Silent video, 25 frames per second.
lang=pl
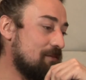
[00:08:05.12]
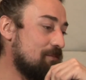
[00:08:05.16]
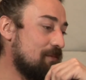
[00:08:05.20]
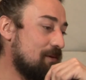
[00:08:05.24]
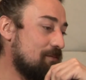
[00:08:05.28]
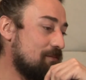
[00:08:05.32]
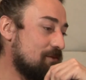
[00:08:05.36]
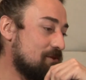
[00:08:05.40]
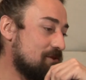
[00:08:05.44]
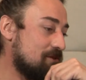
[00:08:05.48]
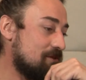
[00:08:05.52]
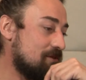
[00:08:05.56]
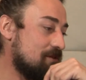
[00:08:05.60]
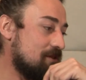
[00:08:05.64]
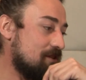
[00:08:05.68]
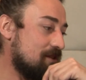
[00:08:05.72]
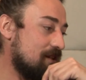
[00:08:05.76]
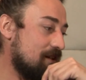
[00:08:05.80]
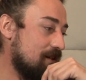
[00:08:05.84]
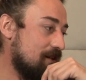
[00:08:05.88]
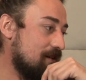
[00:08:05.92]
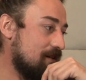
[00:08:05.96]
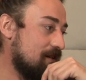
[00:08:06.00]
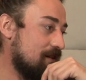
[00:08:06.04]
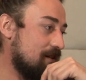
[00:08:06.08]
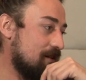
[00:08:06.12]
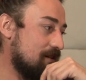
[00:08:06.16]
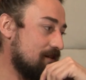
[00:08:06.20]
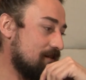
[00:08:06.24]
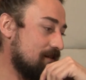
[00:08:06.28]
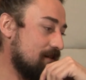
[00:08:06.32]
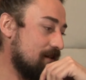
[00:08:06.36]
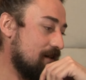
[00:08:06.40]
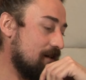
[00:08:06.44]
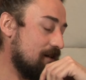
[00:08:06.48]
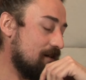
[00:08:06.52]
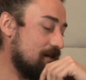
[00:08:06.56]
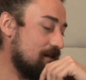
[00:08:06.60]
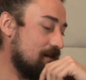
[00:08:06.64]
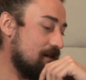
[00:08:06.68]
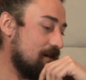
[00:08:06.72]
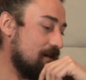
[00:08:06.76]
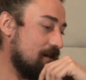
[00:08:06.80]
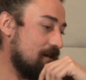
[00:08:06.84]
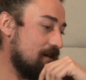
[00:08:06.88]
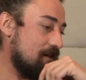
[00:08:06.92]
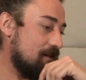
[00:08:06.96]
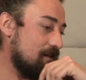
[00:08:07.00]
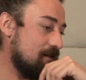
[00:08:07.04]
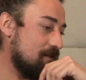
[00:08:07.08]
mam może do tego, mhm.
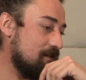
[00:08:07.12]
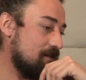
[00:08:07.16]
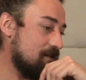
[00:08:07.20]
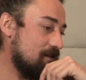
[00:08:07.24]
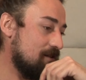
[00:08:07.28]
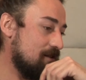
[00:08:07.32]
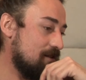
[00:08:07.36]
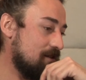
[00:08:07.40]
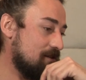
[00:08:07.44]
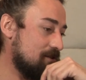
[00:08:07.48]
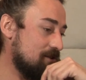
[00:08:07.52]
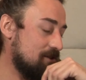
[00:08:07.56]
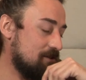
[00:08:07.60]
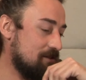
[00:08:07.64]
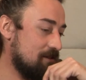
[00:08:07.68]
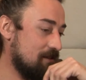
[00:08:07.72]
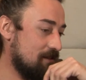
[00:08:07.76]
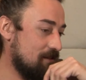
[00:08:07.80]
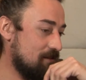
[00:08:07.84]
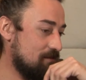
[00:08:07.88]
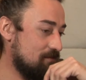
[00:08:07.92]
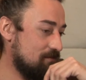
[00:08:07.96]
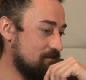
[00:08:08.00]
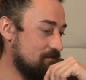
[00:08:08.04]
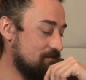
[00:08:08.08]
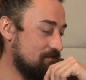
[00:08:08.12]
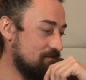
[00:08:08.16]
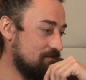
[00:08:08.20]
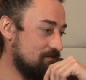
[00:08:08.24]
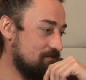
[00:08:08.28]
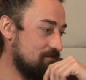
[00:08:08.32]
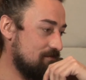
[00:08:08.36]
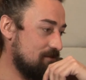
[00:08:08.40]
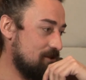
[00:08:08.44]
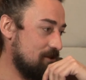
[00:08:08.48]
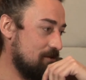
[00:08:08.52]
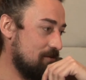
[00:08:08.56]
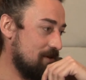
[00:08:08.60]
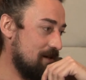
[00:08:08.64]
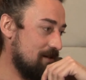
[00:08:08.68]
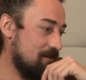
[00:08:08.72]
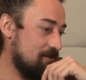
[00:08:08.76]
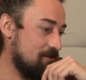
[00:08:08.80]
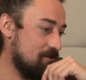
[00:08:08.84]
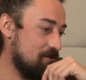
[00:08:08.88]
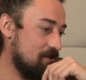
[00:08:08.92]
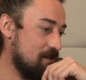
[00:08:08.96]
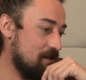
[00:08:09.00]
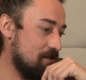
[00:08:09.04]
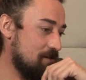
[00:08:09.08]
a jeśli chodzi o taką
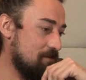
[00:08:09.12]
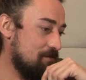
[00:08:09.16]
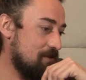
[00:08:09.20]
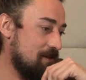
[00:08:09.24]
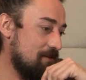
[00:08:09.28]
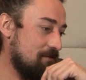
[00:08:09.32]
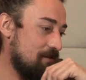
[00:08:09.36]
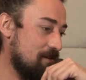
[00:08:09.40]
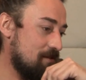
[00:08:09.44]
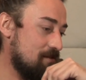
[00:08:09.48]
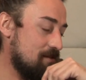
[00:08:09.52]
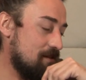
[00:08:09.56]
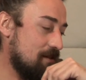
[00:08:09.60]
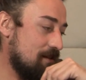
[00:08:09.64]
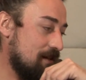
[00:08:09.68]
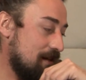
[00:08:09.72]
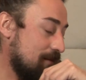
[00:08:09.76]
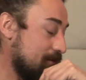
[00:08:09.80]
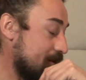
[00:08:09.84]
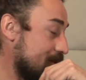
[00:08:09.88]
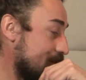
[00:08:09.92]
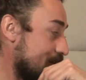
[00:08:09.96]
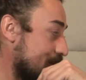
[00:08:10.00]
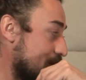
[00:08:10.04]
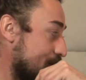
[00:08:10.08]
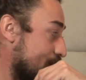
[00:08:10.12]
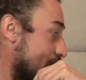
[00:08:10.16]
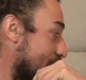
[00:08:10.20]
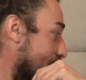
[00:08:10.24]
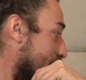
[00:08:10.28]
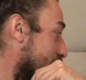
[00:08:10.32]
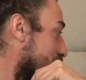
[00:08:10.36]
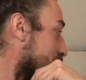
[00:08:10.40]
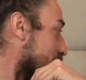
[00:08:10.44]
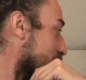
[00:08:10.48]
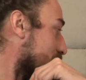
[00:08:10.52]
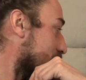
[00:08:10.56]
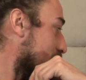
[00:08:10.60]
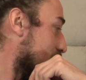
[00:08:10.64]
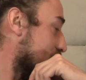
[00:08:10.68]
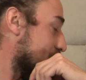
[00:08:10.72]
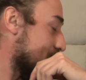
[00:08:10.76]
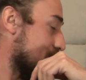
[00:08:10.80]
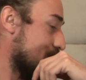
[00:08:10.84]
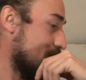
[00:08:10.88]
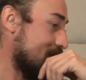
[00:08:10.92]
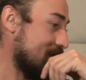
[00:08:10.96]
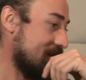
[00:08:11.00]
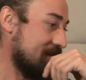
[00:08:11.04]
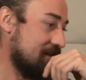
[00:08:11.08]
działalność, na czym najwięcej gram, no to chyba
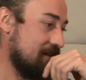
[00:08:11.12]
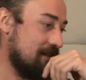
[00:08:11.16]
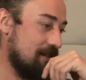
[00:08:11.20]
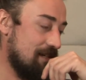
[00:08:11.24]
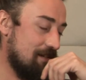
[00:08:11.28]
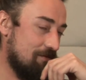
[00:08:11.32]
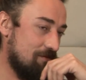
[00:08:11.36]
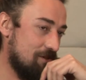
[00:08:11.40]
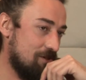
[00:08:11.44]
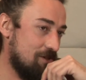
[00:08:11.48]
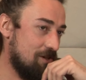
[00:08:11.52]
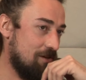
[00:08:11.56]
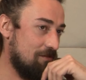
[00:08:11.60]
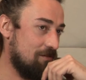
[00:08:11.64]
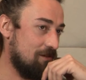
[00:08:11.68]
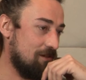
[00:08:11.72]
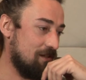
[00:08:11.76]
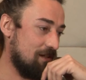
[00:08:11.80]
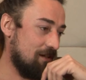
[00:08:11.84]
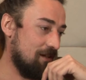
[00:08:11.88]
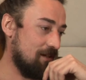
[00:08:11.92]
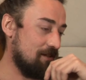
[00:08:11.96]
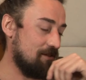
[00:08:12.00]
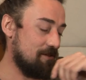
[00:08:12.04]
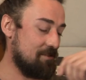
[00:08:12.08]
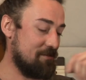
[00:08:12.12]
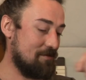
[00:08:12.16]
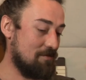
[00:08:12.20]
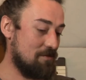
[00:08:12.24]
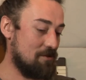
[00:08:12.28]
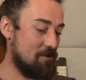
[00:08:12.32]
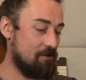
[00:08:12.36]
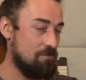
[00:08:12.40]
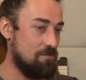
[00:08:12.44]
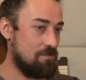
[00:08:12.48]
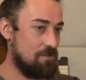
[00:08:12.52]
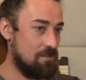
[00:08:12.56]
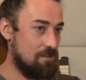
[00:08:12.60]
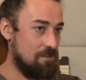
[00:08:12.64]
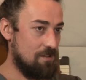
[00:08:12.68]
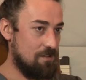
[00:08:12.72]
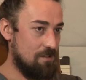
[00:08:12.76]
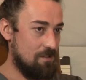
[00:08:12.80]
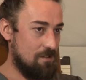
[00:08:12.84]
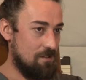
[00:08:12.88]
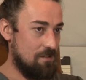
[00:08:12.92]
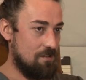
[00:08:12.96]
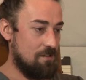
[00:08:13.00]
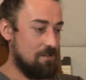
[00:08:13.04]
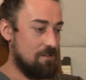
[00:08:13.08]
instrumenty klawiszowe, tak jak wyszło.
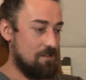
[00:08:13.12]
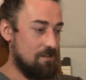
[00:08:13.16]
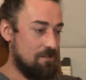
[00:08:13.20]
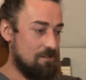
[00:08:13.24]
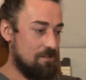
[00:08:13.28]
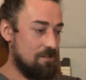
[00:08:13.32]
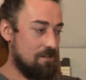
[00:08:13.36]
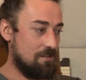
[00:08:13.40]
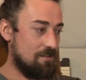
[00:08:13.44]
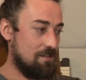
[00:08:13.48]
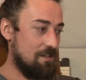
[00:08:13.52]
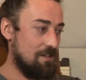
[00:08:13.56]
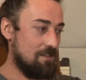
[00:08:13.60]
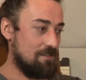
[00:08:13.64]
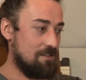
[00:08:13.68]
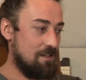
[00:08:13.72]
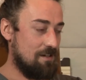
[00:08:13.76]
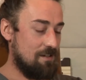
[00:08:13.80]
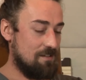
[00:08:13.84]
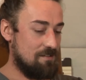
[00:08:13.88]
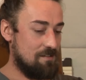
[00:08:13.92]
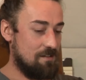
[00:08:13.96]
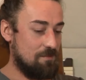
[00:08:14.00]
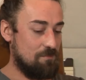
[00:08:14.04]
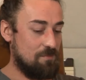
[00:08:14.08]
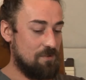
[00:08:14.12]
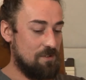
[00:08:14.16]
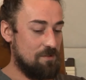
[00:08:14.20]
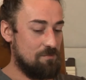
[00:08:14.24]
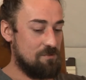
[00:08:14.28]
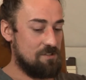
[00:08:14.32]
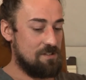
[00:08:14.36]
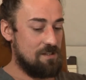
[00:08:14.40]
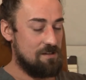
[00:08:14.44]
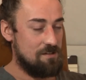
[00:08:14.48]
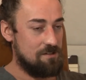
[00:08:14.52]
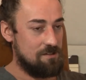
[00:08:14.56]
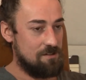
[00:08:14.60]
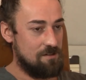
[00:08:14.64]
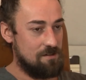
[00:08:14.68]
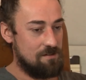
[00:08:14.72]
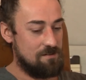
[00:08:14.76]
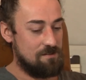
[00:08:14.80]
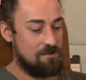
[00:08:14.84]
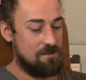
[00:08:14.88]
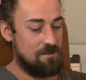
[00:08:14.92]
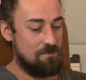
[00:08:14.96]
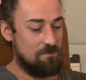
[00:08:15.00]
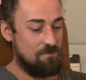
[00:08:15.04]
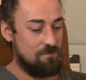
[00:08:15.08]
Tak, no ale teraz Aha. jakby im starszy
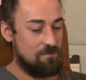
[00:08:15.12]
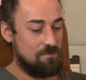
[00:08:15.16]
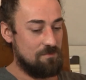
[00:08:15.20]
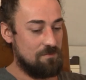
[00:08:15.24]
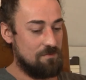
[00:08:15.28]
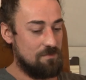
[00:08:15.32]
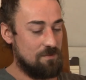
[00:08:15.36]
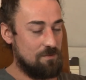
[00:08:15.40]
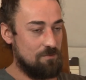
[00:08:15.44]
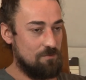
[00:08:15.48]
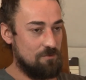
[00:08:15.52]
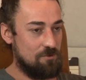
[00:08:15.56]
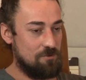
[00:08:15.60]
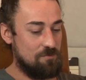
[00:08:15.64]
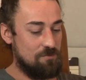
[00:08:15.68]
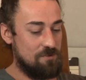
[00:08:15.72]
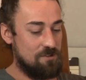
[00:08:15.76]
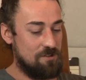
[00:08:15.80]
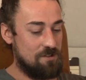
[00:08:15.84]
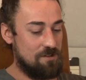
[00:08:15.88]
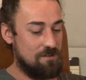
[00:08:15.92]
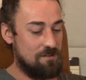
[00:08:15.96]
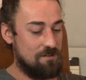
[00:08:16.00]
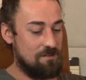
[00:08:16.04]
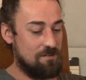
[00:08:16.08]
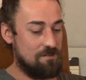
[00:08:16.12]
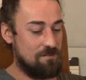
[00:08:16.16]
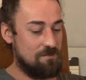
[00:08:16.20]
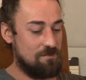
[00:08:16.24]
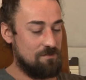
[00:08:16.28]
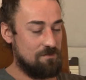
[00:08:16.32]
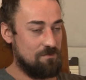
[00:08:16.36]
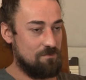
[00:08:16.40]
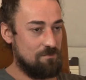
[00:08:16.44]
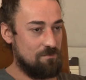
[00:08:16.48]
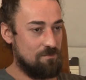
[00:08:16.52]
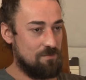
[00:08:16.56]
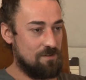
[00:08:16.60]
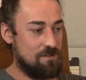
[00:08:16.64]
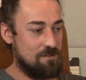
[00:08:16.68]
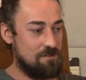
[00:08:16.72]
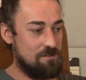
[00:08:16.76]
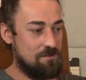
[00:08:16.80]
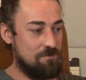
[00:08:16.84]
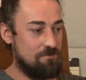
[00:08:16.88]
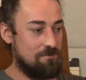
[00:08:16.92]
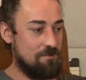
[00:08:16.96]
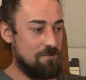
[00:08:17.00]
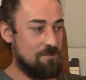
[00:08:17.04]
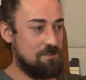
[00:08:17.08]
jestem, tym już mi się mhm.
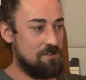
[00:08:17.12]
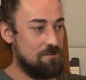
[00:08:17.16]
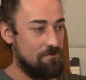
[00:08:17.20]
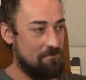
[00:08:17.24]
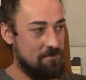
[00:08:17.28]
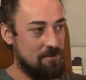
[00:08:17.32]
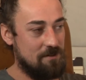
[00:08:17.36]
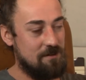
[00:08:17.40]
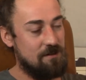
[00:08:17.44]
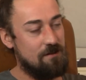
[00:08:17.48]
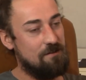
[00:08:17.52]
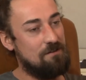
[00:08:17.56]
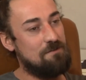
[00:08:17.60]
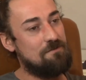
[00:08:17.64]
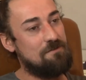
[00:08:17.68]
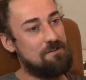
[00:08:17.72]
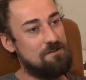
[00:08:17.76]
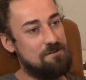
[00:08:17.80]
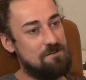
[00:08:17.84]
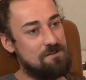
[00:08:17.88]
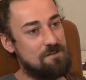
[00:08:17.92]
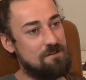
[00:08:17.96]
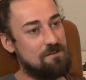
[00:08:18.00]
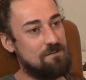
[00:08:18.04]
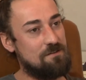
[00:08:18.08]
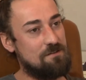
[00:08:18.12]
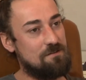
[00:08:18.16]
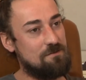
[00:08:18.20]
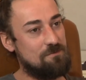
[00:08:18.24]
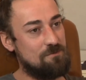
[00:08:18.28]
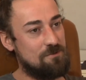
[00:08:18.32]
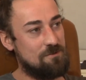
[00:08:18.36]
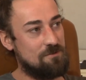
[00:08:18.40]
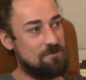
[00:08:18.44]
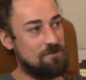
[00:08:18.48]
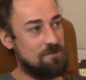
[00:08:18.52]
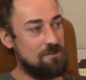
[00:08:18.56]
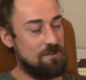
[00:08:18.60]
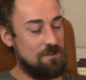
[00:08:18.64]
bardziej wolę się wyklarować na to, bo